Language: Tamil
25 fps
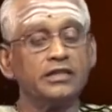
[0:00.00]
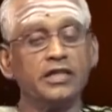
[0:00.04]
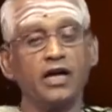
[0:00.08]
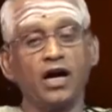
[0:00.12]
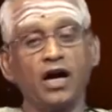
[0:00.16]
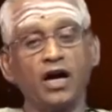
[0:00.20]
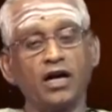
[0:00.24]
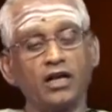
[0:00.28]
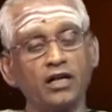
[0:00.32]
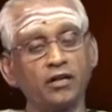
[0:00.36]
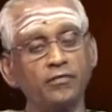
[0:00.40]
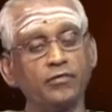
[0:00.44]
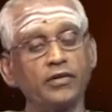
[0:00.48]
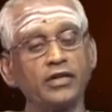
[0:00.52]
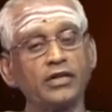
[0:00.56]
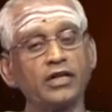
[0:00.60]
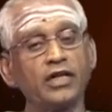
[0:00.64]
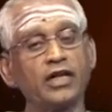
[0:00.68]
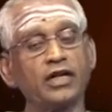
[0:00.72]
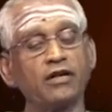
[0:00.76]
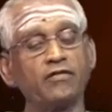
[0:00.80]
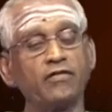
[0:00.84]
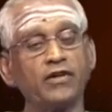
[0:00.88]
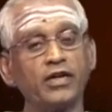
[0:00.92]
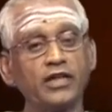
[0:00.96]
ஞானம்
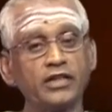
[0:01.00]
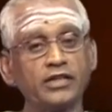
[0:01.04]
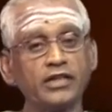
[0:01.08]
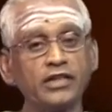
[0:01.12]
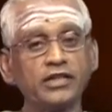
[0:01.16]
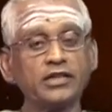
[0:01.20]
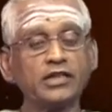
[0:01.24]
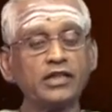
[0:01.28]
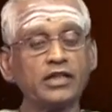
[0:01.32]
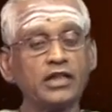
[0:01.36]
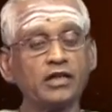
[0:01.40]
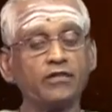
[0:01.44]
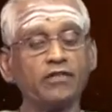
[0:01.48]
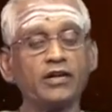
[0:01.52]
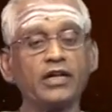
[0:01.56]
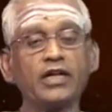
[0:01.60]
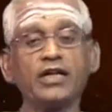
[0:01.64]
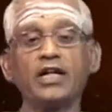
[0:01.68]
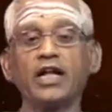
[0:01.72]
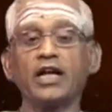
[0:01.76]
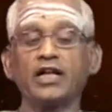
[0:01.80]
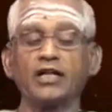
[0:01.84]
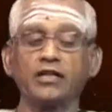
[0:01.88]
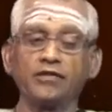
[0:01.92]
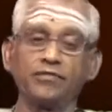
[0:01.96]
என்கிற வெளிச்சத்துக்கு
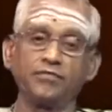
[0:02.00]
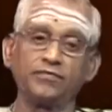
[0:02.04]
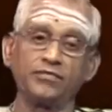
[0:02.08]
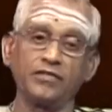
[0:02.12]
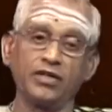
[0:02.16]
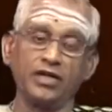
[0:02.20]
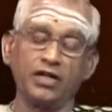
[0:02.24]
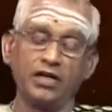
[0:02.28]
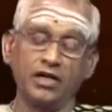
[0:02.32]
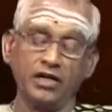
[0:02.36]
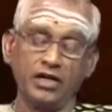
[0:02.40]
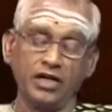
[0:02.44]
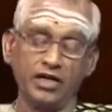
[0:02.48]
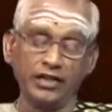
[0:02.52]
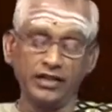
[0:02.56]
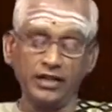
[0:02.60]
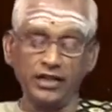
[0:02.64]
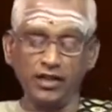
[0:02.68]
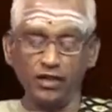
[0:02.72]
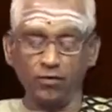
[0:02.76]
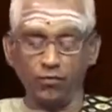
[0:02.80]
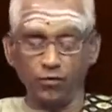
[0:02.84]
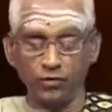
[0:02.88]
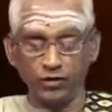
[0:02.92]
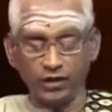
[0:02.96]
வருகிறார்கள்
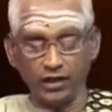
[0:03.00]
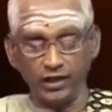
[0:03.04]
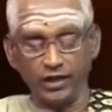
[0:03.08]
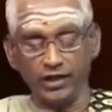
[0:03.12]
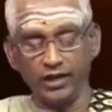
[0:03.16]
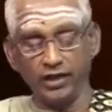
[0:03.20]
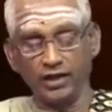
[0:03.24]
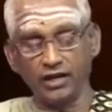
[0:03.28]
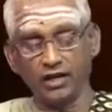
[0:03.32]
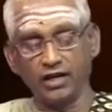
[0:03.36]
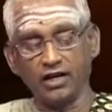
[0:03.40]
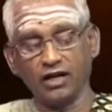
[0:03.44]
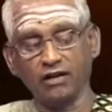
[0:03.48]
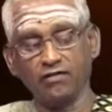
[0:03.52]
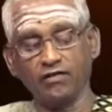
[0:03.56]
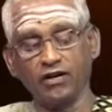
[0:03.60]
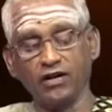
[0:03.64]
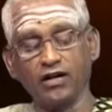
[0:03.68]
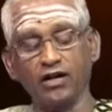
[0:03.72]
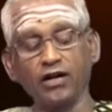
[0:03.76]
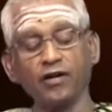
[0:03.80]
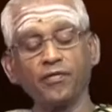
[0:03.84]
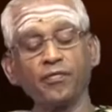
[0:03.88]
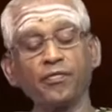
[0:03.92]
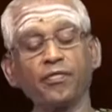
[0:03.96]
அதில் முதல்ல
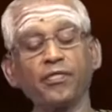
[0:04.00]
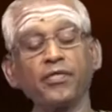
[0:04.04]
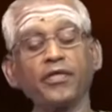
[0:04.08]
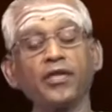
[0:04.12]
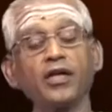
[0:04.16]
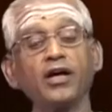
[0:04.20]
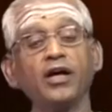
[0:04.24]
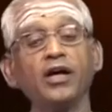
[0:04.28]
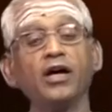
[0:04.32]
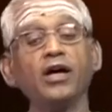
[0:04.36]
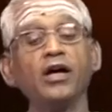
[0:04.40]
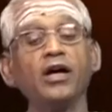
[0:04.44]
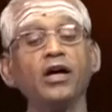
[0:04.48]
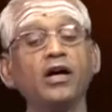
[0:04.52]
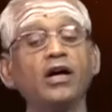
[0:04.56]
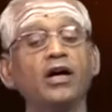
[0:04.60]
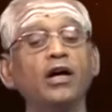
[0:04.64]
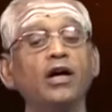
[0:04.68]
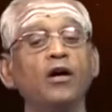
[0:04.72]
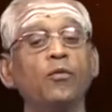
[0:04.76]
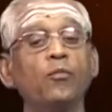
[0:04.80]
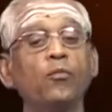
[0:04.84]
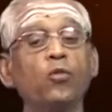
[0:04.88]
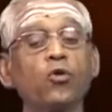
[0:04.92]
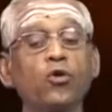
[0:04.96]
இருக்கிறவர்
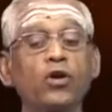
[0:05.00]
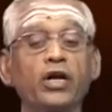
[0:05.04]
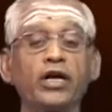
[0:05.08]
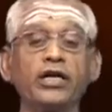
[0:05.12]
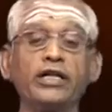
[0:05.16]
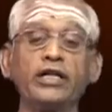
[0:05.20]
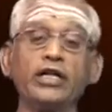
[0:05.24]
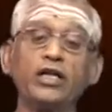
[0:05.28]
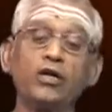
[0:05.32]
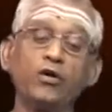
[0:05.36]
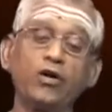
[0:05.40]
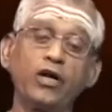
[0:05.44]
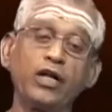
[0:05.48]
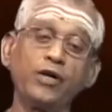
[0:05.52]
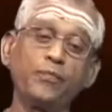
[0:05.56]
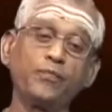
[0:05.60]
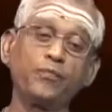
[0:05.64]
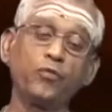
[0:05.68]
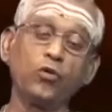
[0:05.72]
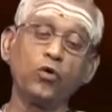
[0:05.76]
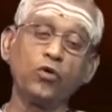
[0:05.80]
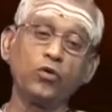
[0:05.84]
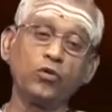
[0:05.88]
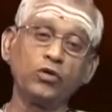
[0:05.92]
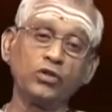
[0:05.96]
புற இருளை
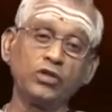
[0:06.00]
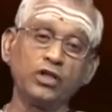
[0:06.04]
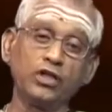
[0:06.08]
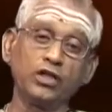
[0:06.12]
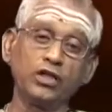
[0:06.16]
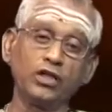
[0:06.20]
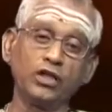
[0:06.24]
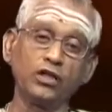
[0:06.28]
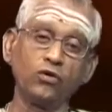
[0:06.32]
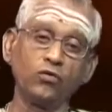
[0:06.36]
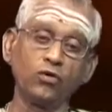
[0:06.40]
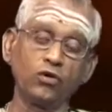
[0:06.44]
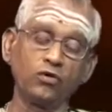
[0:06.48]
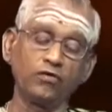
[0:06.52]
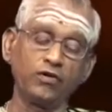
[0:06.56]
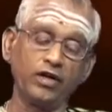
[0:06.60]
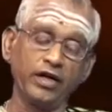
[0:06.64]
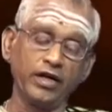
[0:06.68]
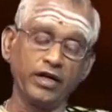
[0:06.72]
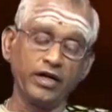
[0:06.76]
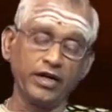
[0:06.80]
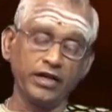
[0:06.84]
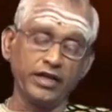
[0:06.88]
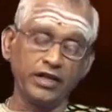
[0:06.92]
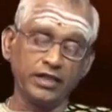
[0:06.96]
போக்குவதற்கு ஒரு
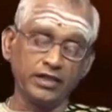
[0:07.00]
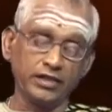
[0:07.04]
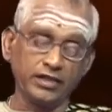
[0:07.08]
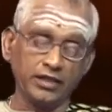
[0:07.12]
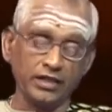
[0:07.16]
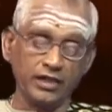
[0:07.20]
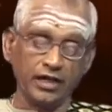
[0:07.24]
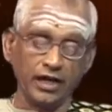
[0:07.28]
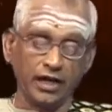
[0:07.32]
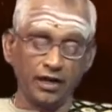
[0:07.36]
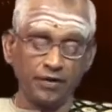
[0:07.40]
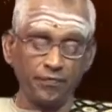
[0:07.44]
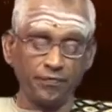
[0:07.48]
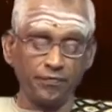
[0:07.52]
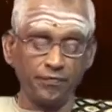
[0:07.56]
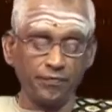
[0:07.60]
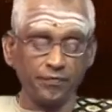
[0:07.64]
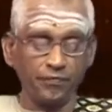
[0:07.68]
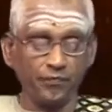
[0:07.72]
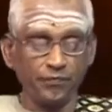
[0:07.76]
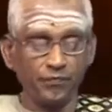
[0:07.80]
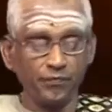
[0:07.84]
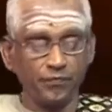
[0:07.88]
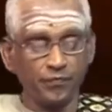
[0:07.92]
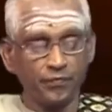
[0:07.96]
விளக்கை ஏற்றுகிறார்
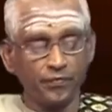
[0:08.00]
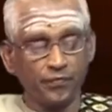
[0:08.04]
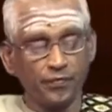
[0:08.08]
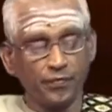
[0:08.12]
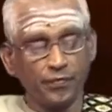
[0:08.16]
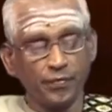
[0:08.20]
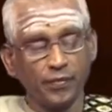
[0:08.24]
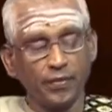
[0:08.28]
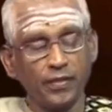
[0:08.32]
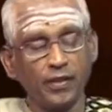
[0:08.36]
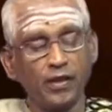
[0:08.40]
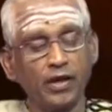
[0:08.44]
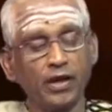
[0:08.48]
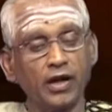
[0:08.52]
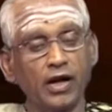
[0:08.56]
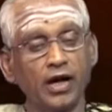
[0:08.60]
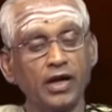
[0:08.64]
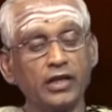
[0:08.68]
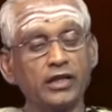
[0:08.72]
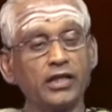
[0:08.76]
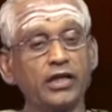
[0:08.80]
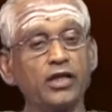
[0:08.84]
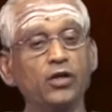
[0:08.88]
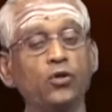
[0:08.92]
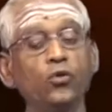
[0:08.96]

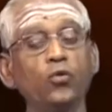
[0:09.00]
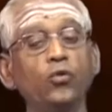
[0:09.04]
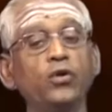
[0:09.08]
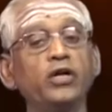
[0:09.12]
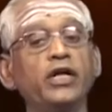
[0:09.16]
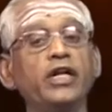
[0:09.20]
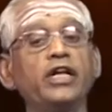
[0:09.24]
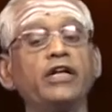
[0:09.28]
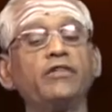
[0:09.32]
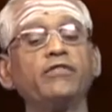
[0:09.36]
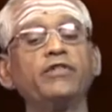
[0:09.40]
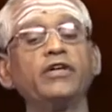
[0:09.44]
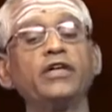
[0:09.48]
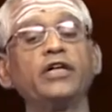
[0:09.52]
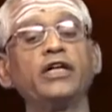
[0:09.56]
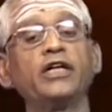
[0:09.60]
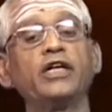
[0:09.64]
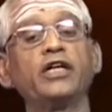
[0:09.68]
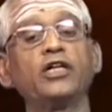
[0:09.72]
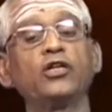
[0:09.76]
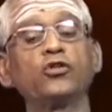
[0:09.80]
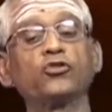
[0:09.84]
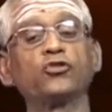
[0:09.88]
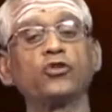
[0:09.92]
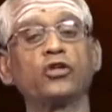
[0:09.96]
அது நூலறிவு
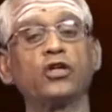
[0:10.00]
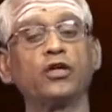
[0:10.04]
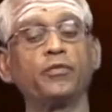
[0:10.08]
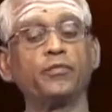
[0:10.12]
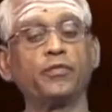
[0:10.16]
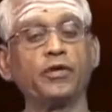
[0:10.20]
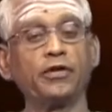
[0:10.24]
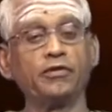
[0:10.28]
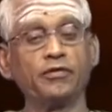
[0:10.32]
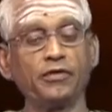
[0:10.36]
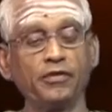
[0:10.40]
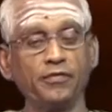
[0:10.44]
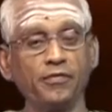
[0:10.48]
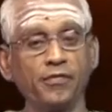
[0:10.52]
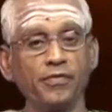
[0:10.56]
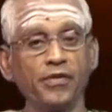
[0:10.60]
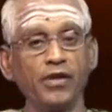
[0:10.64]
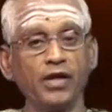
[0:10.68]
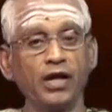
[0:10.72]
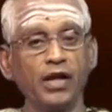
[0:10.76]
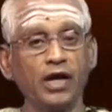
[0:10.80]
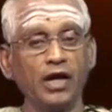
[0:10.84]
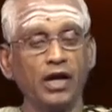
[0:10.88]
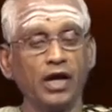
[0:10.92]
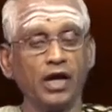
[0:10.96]
என்று சொல்லப்படுவது
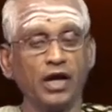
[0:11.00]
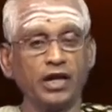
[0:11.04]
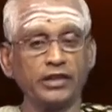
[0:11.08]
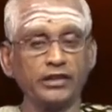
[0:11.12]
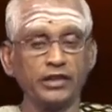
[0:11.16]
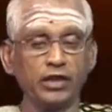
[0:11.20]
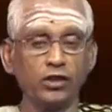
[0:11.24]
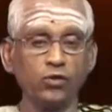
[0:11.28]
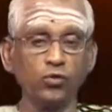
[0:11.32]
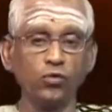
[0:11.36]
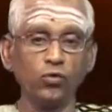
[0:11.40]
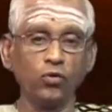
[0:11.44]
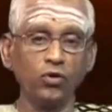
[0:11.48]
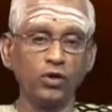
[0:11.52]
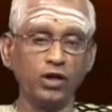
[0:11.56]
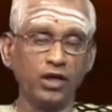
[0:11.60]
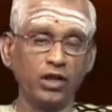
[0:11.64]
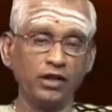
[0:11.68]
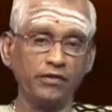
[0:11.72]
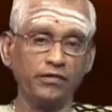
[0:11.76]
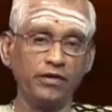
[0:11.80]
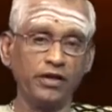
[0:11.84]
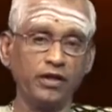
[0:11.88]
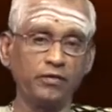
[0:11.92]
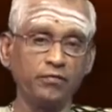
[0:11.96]
அந்த
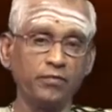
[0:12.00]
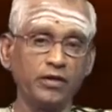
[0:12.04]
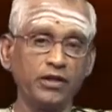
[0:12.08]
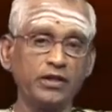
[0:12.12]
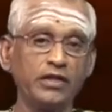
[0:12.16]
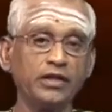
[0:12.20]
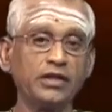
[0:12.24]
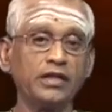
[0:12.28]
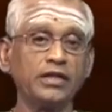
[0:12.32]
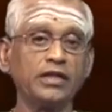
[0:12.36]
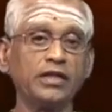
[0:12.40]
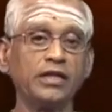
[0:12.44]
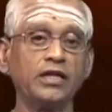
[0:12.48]
நூலறிவு என்பது